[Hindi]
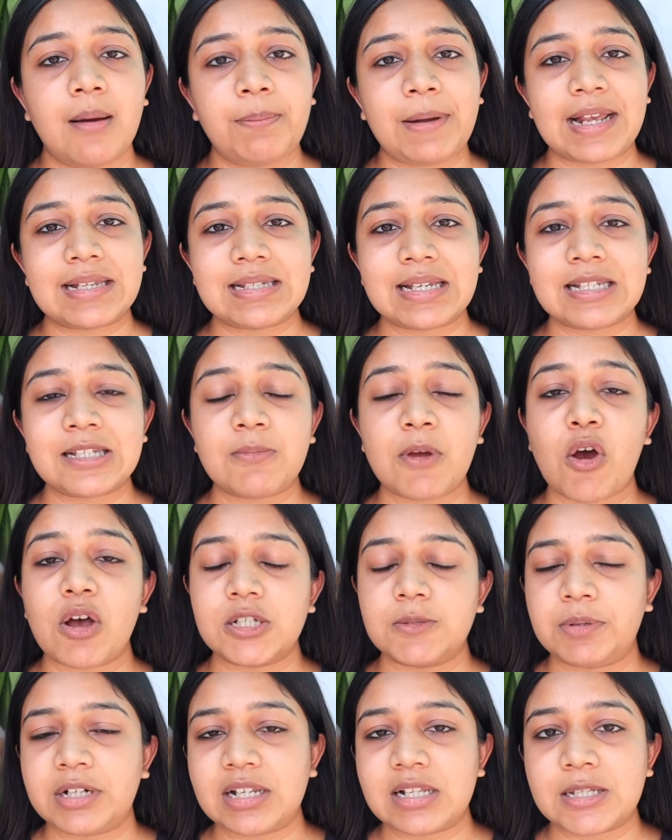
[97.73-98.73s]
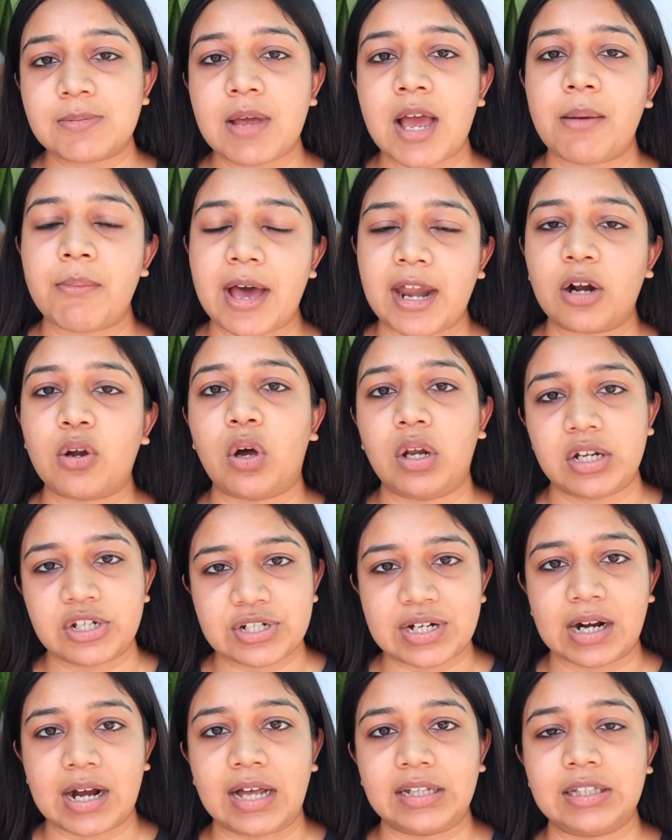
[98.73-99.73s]
प्लेसेस uh, में हॉस्पिटल्स में हमारा
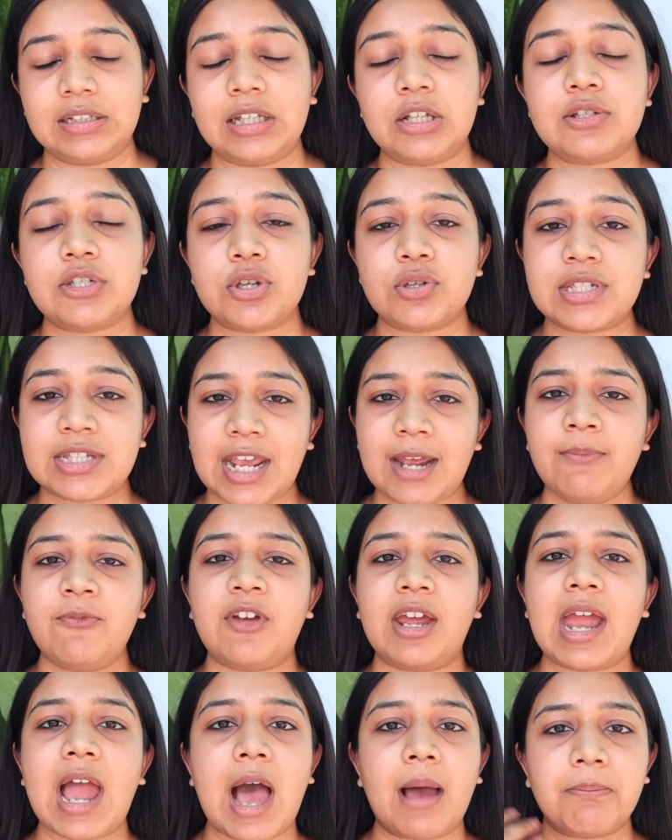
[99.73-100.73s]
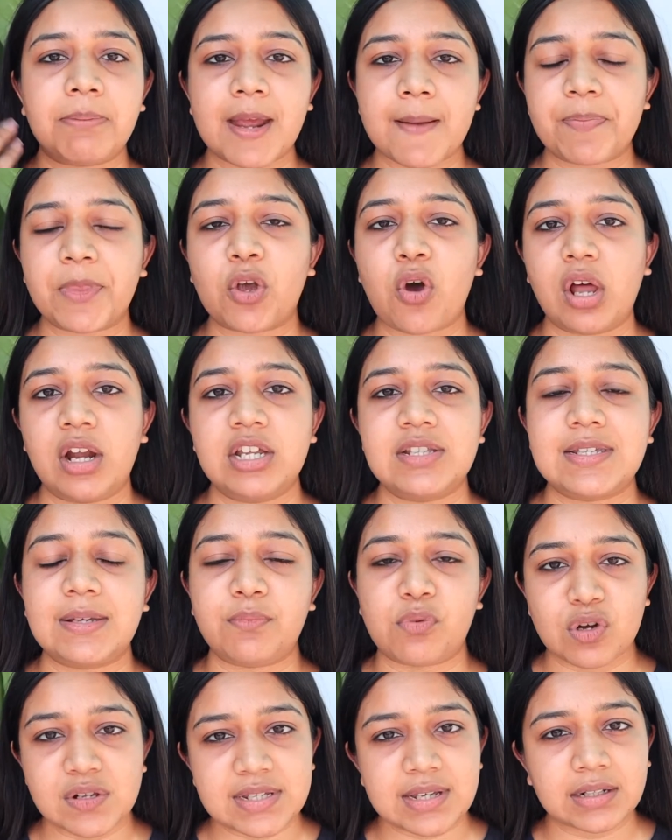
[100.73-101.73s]
कॉलेज लगाता था सो सेम वे आप भी अपने कॉलेज से
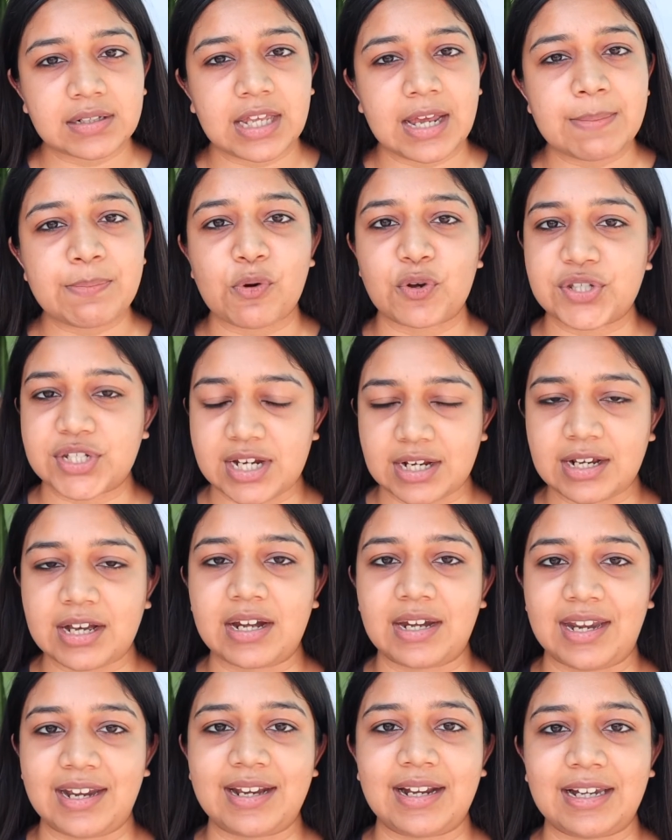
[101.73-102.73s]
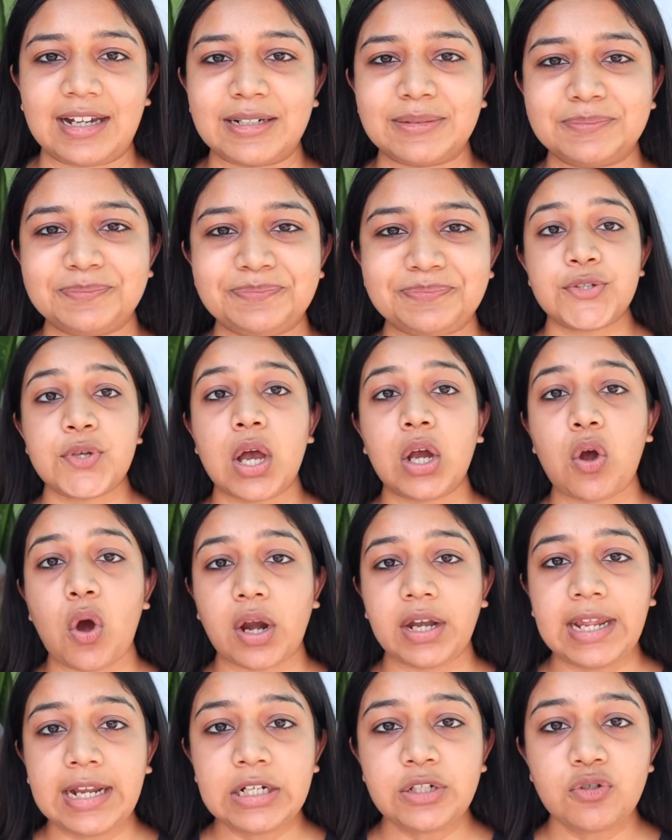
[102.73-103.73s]
बोल सकते हैं पोस्टिंग करने के लिए सो
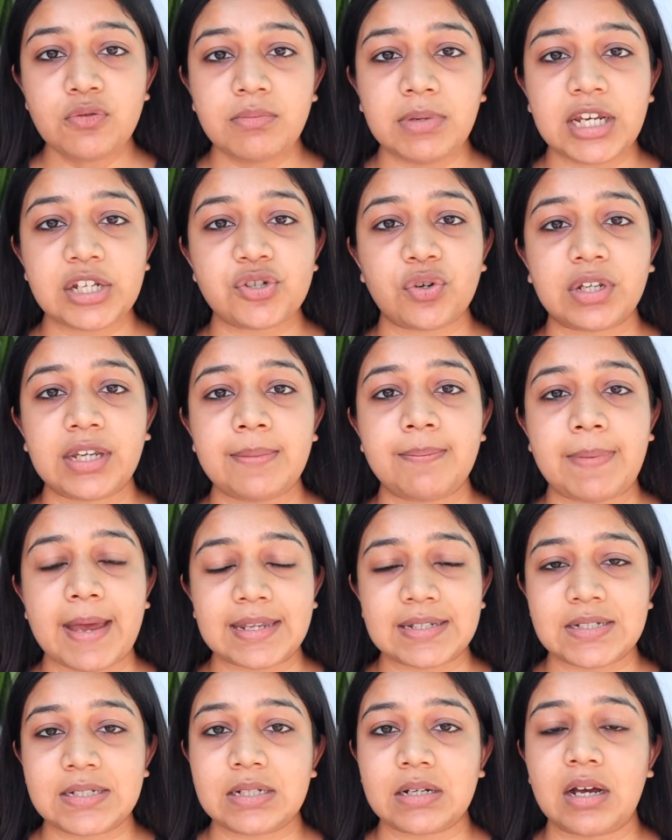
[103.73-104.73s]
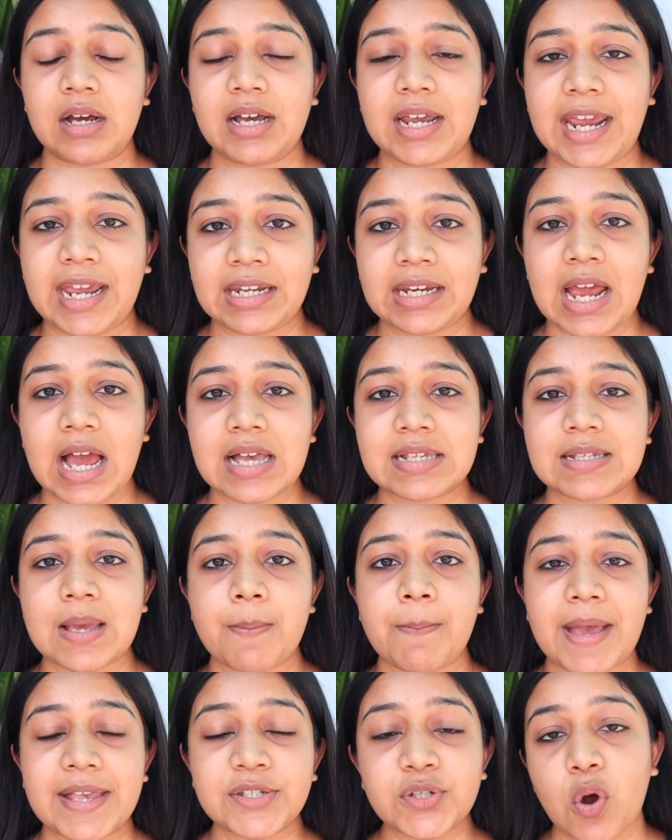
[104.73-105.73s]
अकॉर्डिंग टू मी जो कि बेस्ट एरियाज
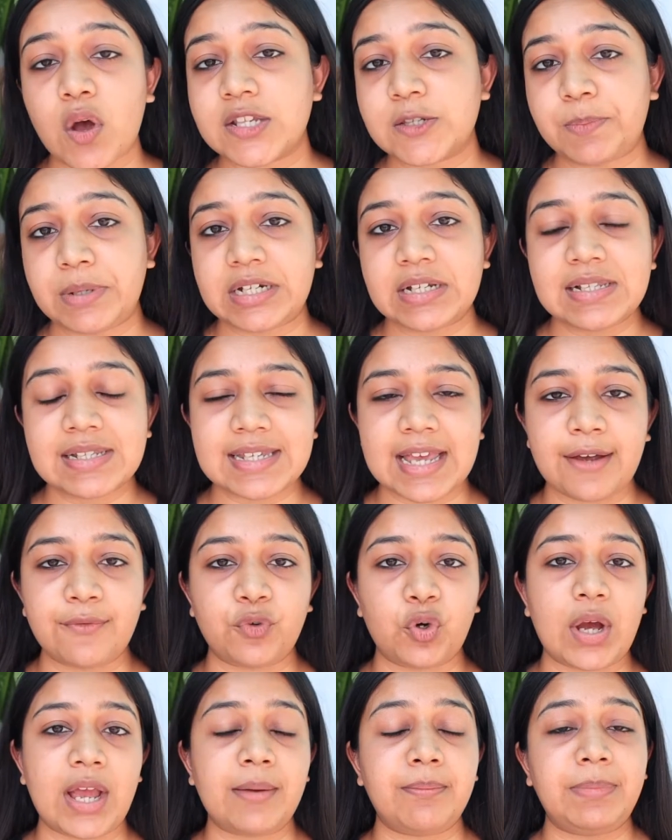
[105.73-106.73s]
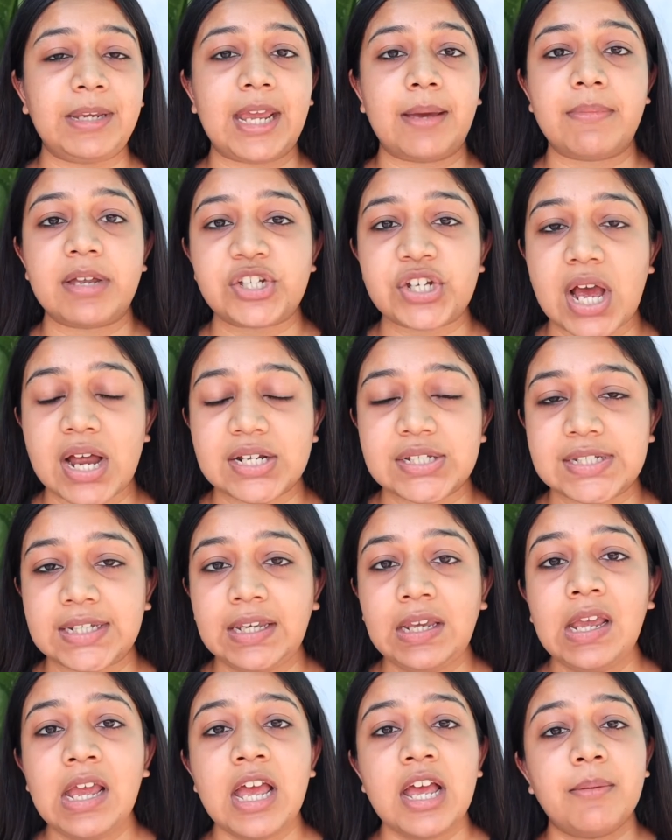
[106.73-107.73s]
या बेस्ट हॉस्पिटल्स हैं वो है बी एम एच आर
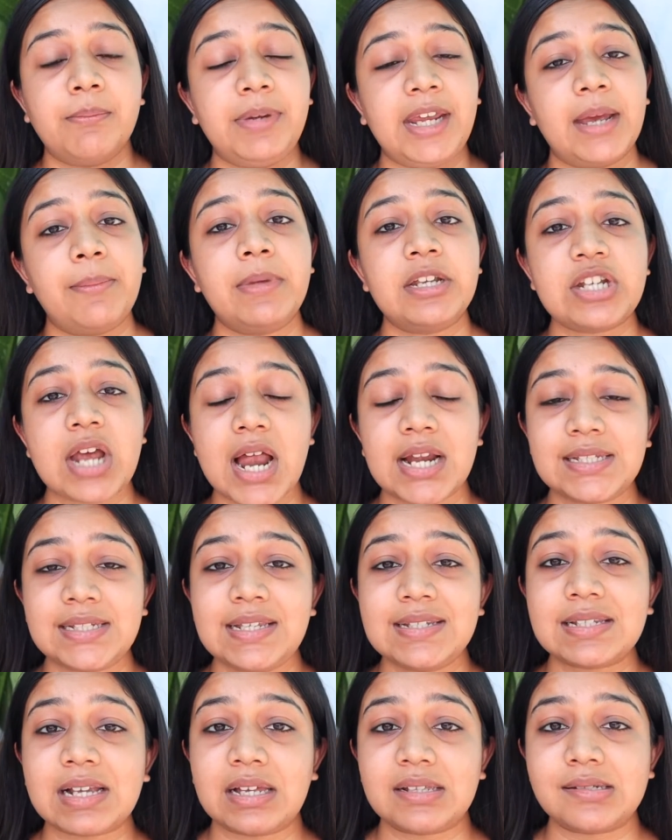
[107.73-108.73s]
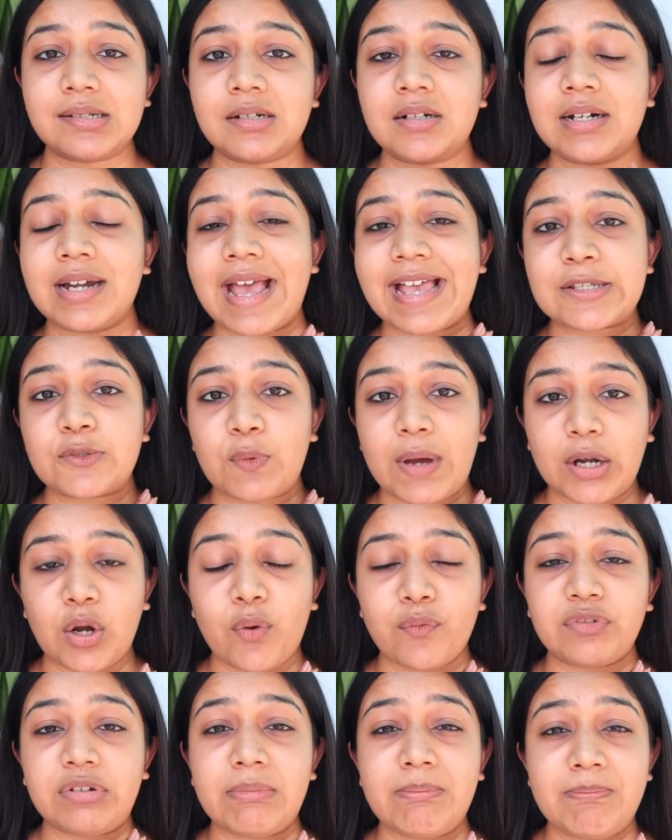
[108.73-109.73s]
सी बी एम एच आर सी इज कंसिडर्ड एज वन
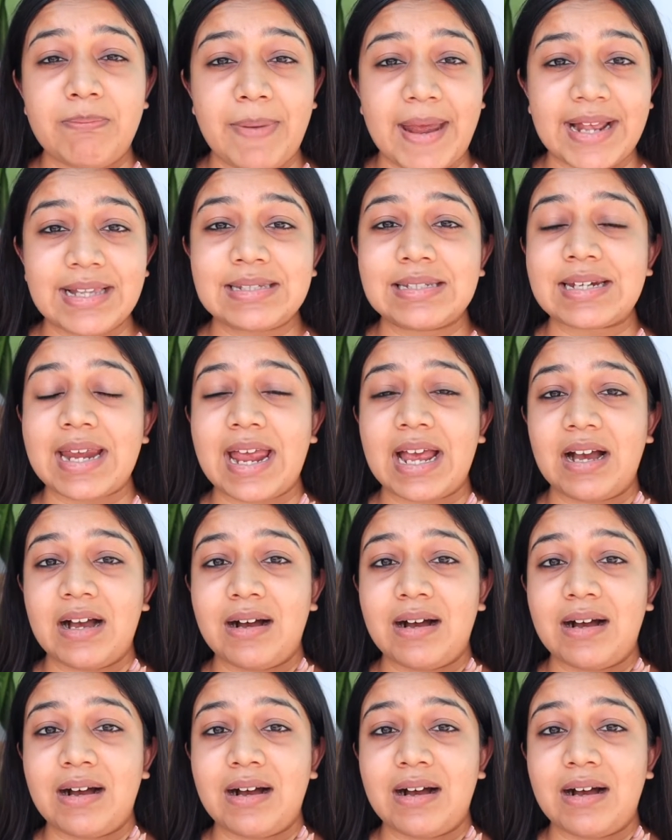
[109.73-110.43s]
ऑफ द बेस्ट